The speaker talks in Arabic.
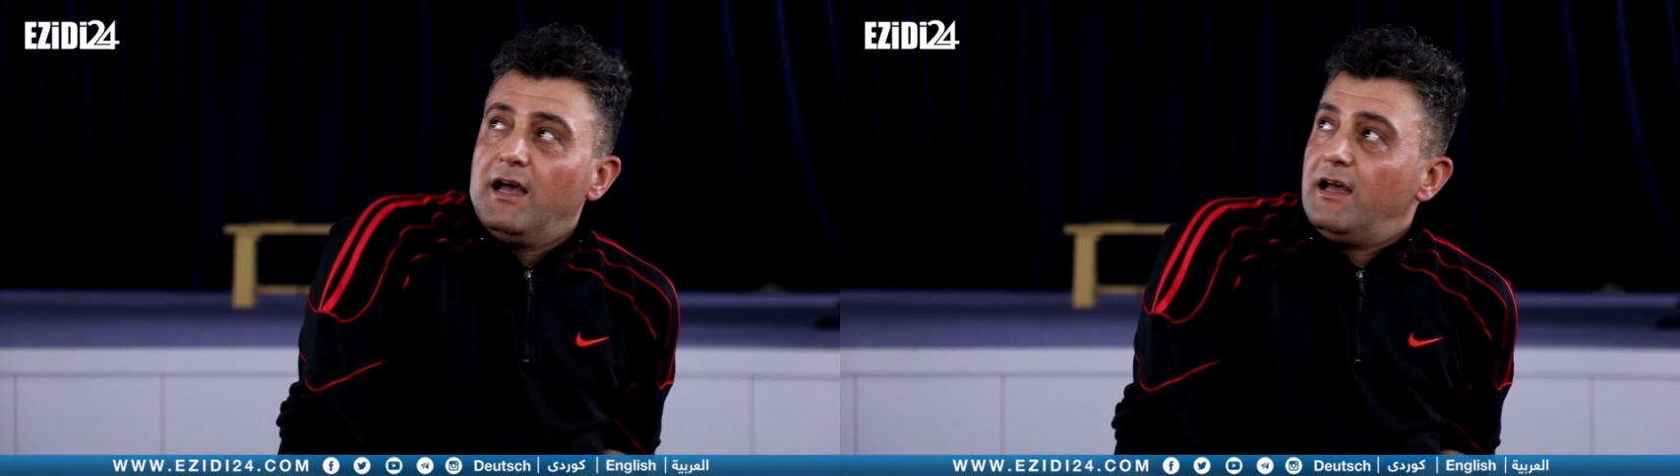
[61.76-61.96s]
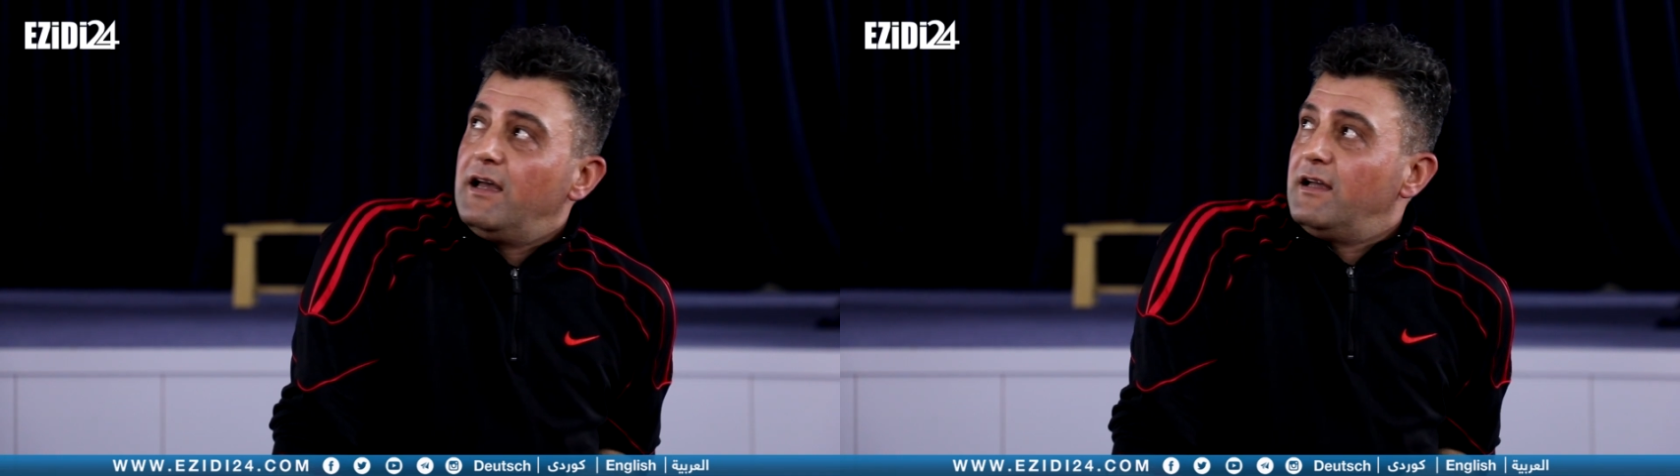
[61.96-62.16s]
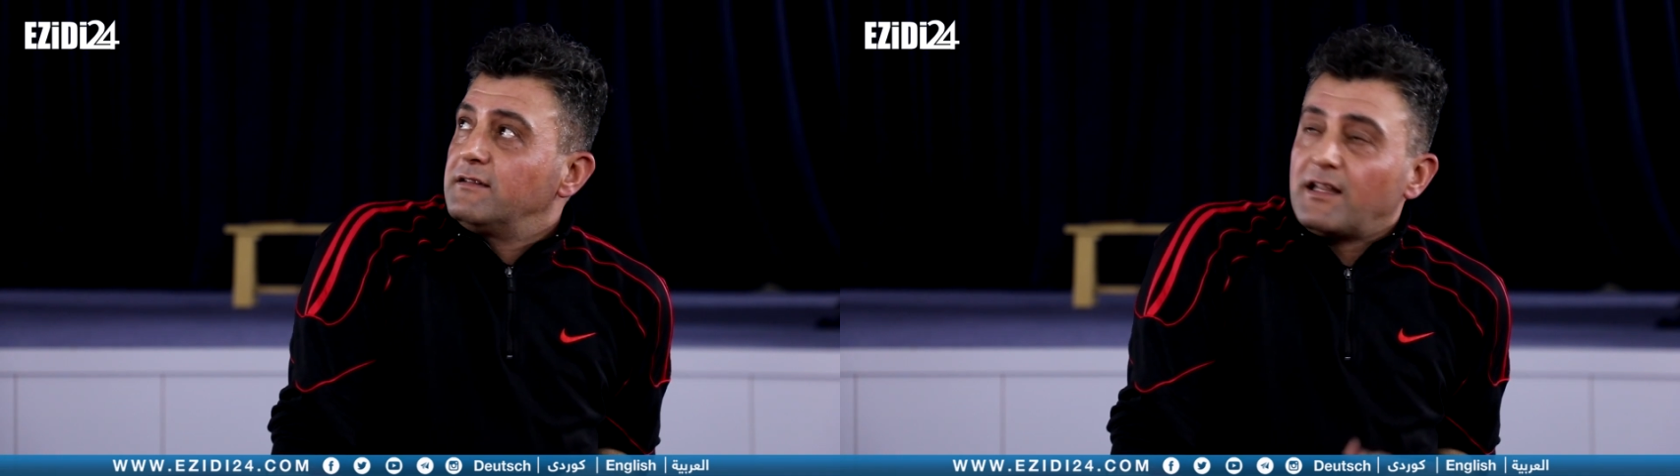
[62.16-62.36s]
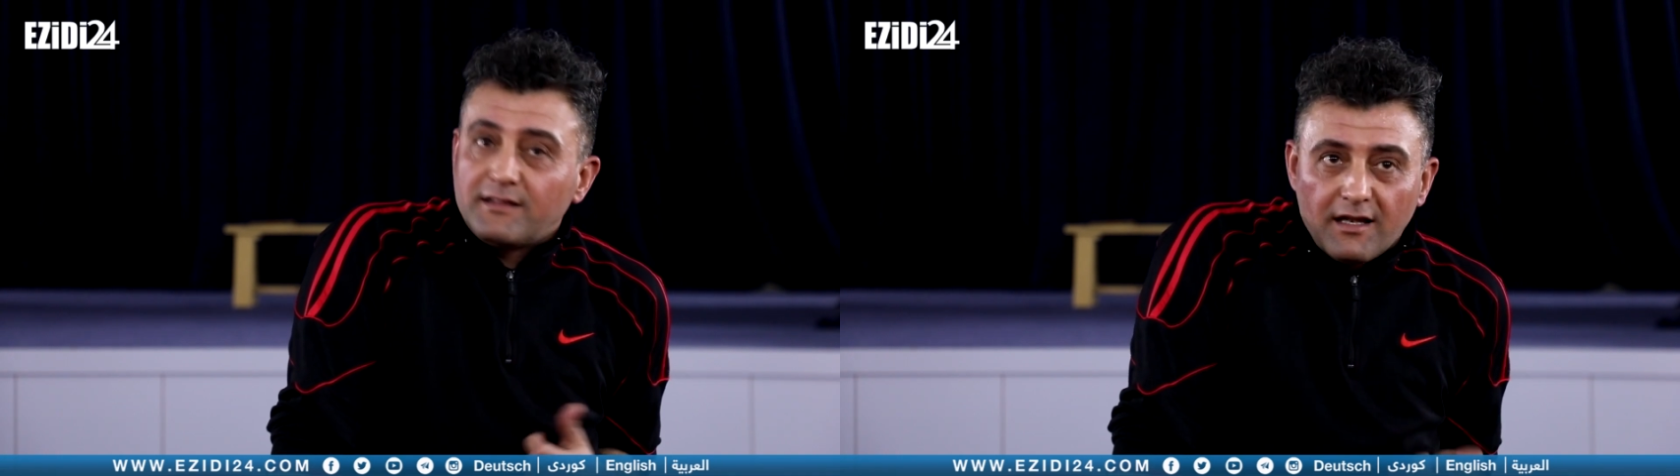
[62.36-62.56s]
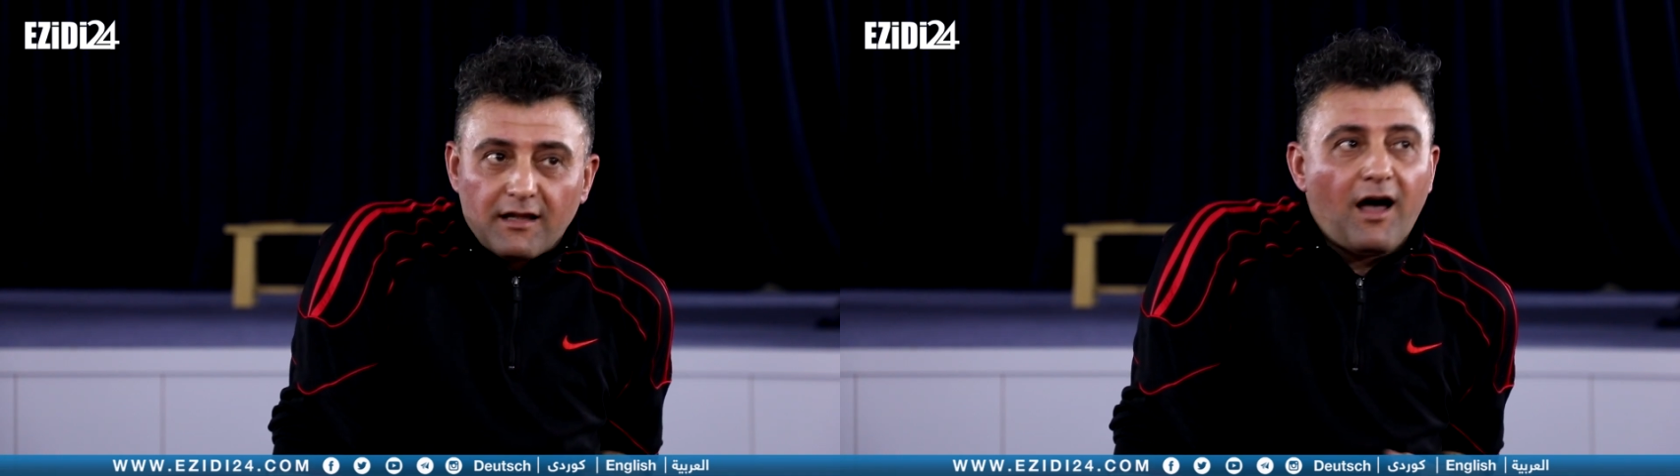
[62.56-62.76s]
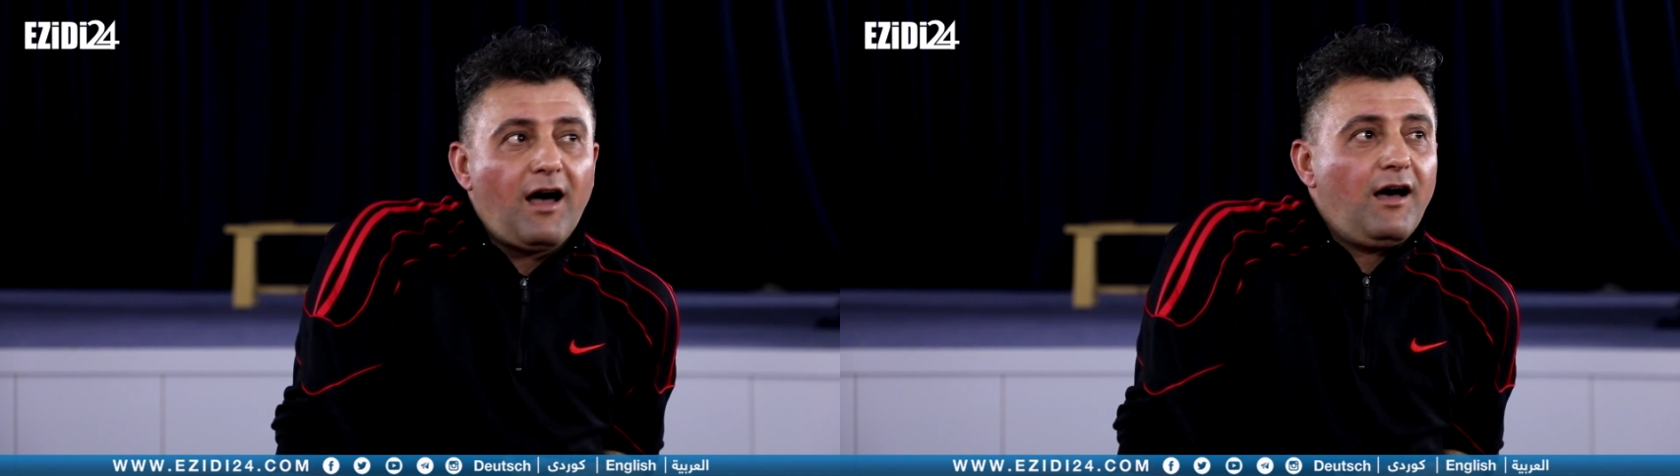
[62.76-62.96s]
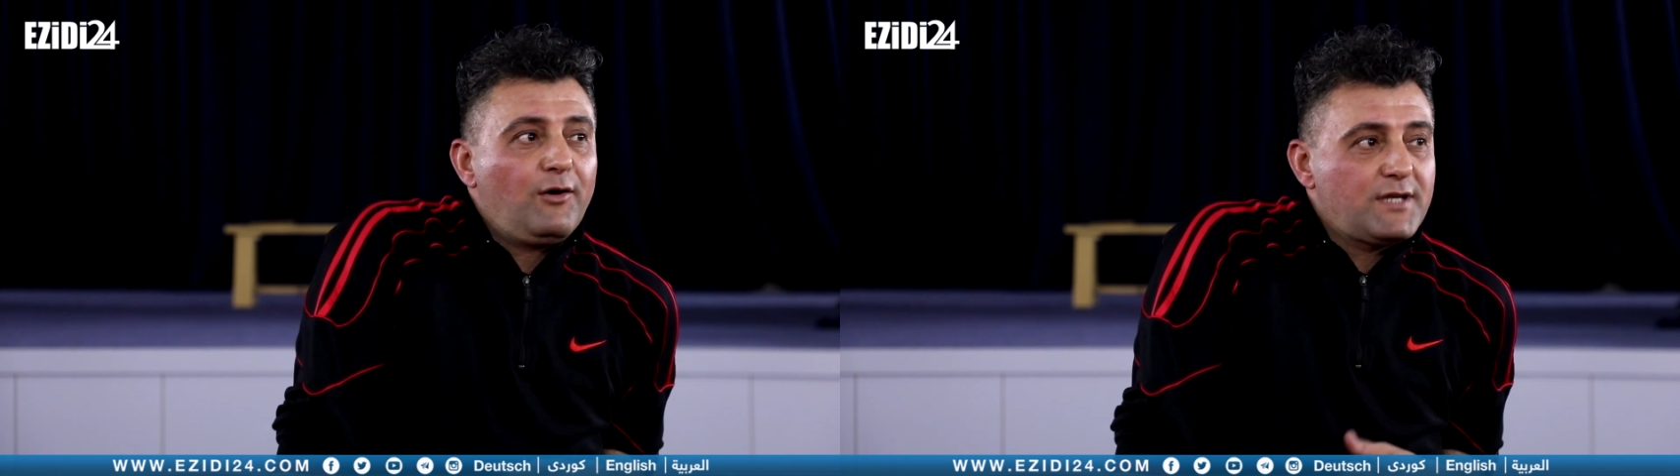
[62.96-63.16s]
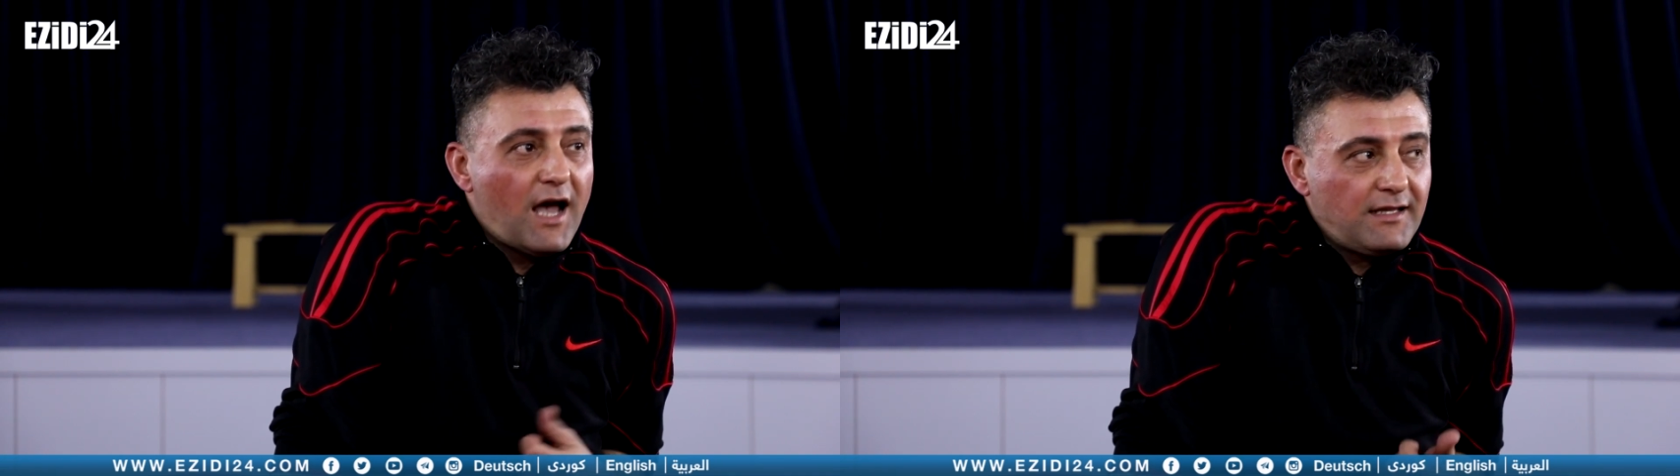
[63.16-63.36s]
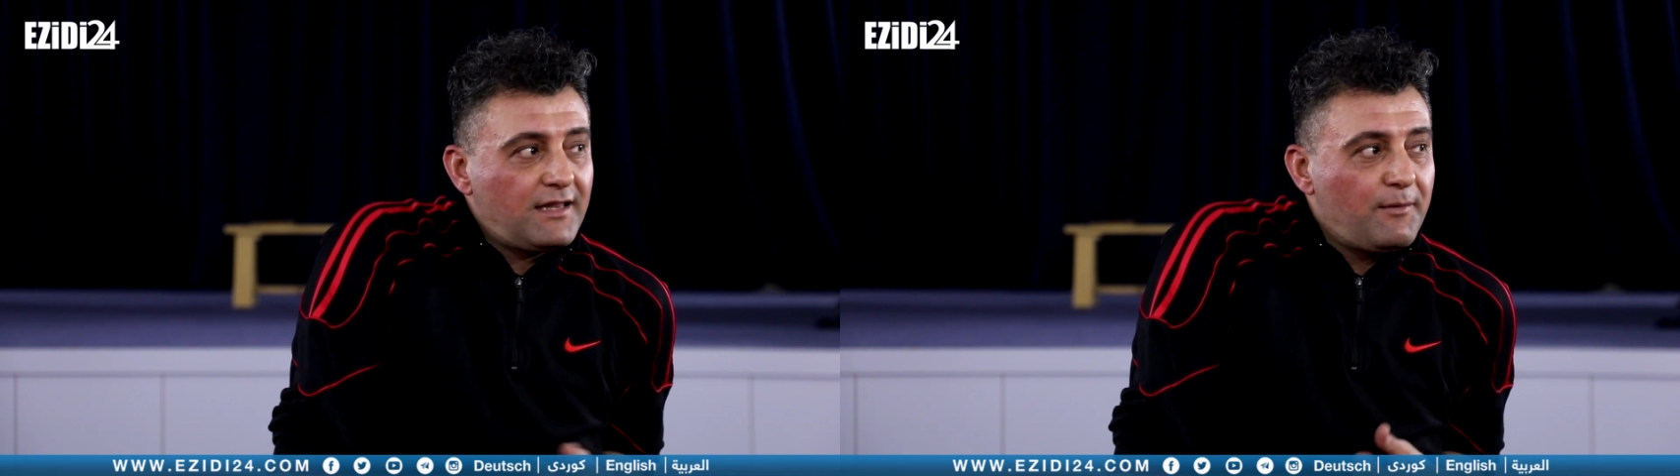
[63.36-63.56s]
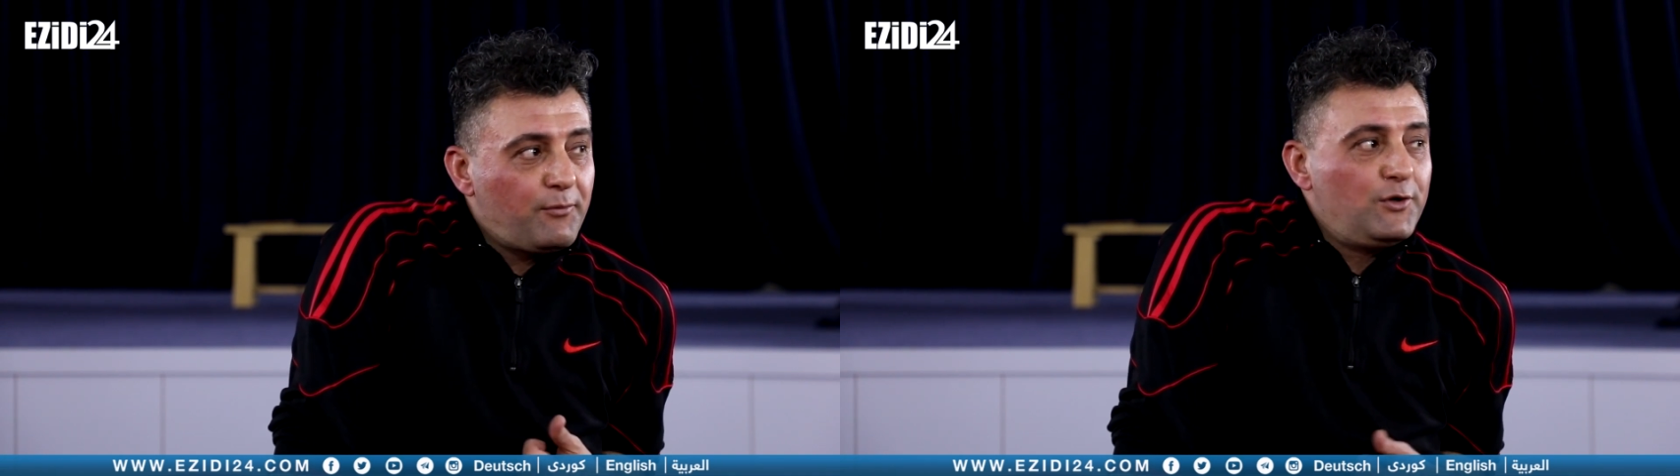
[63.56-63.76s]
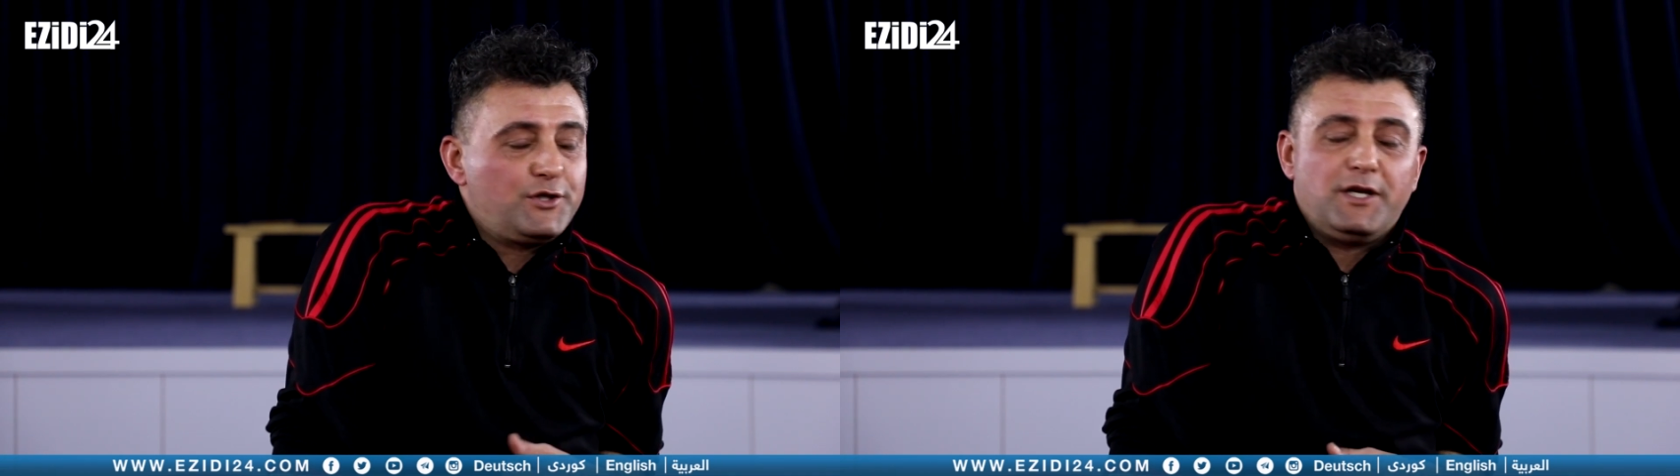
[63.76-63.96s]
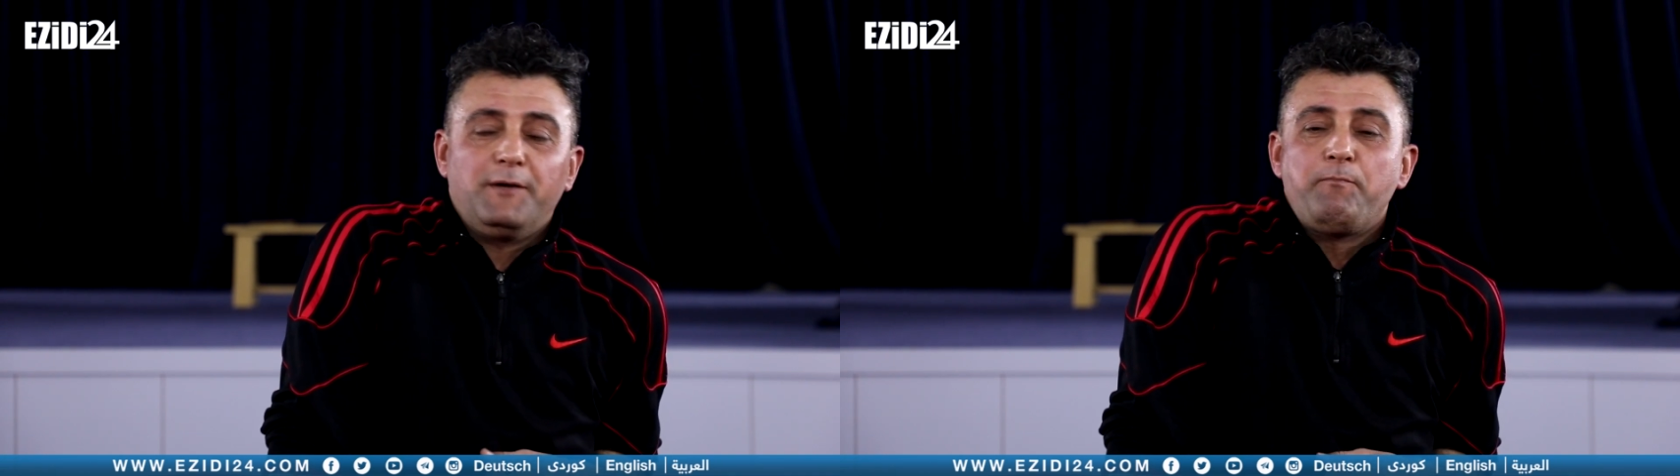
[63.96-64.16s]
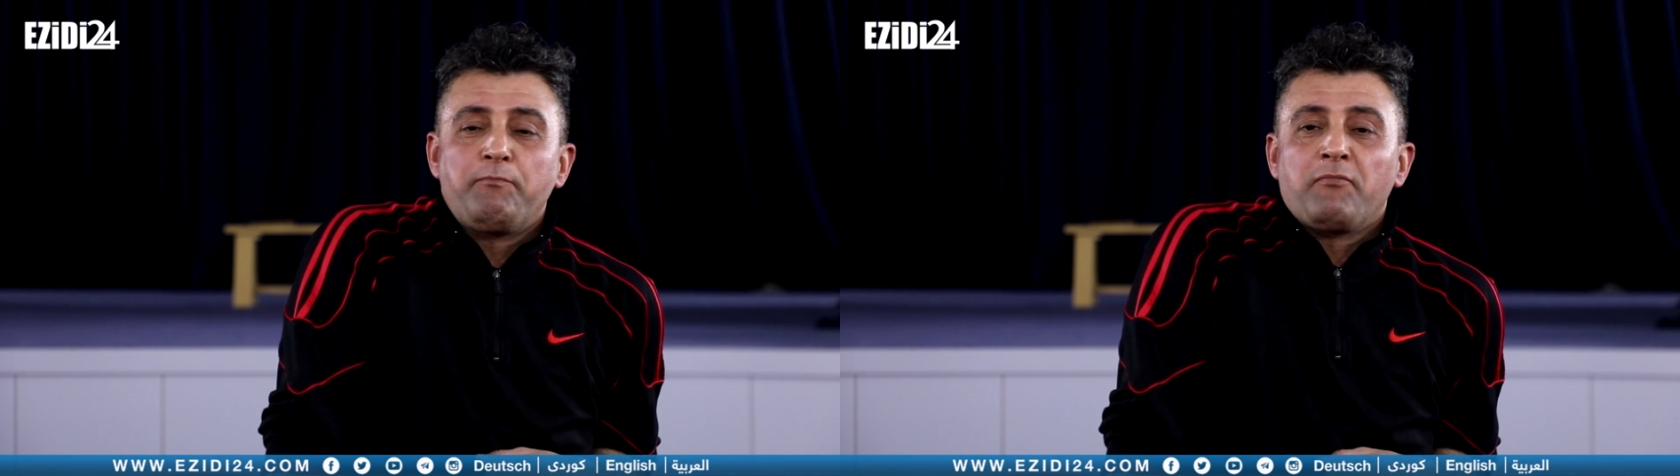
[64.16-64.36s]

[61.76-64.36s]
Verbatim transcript: انطتنا القاعة وساعدتنا بكل شيء